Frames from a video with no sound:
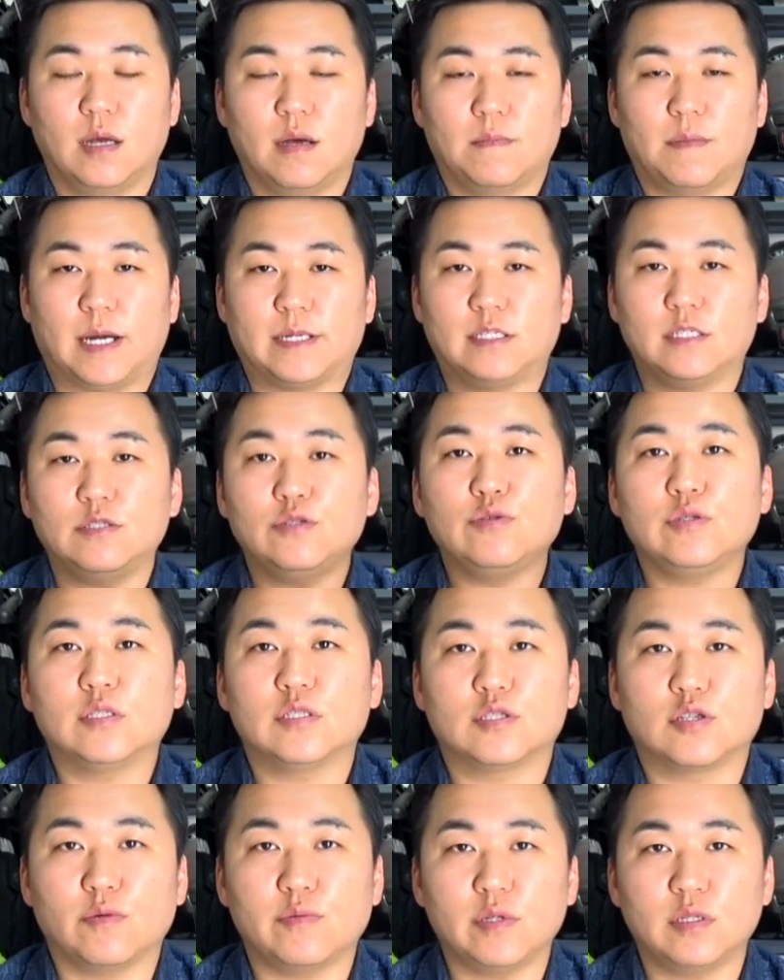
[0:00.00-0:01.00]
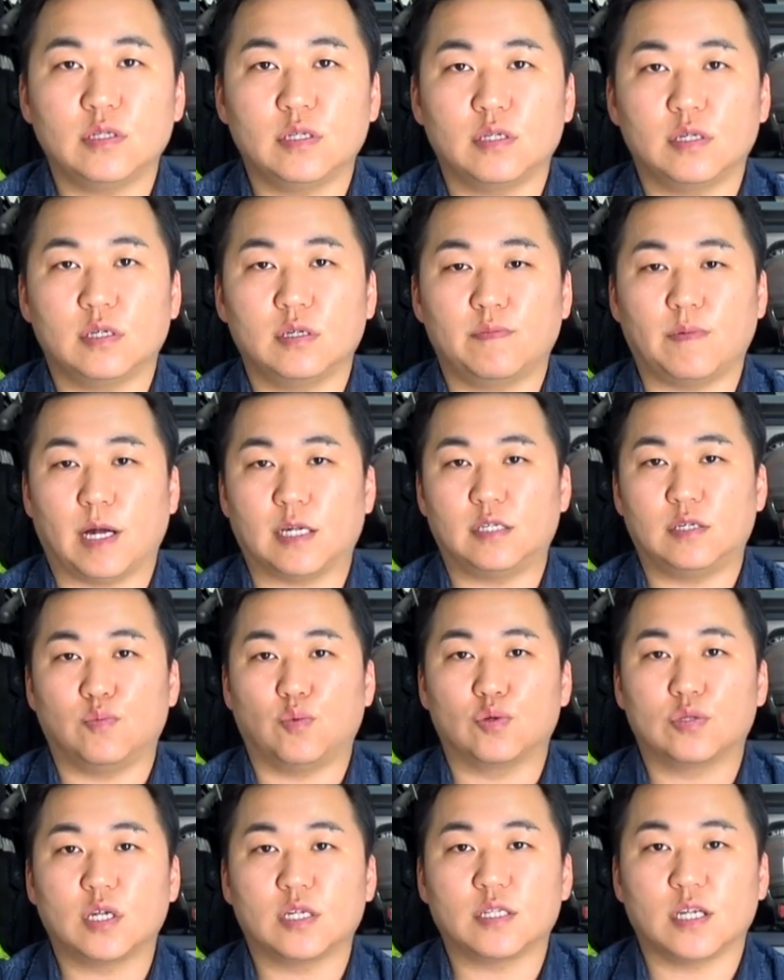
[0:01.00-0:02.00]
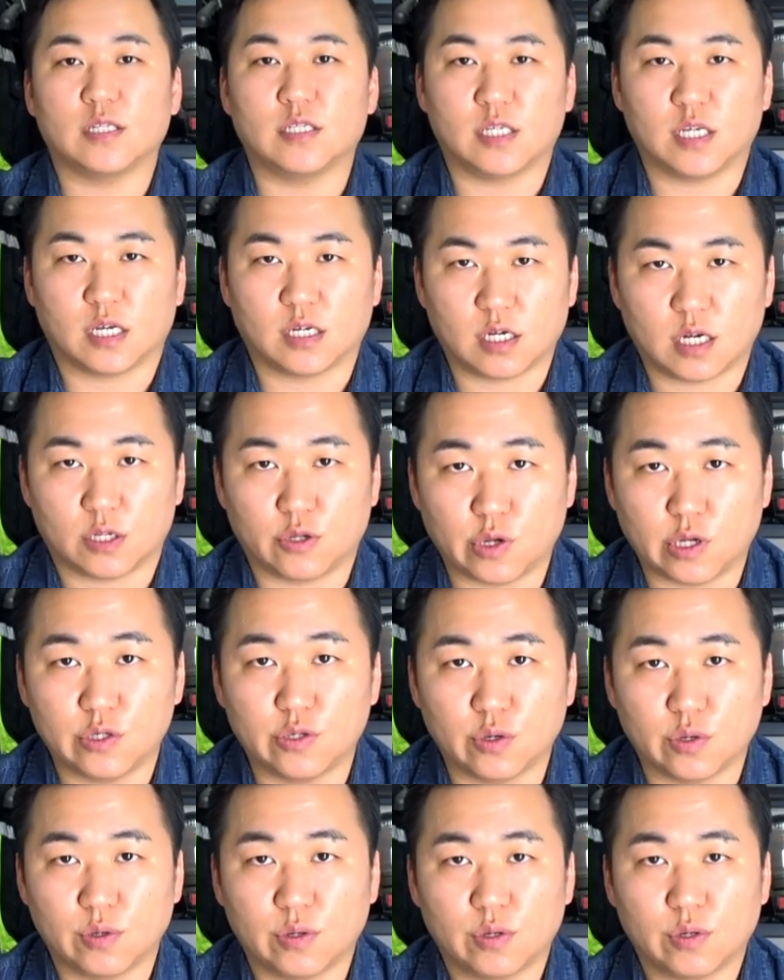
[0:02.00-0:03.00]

받을 수 있는 서비스를 받지 못했다는 이야기가 되죠.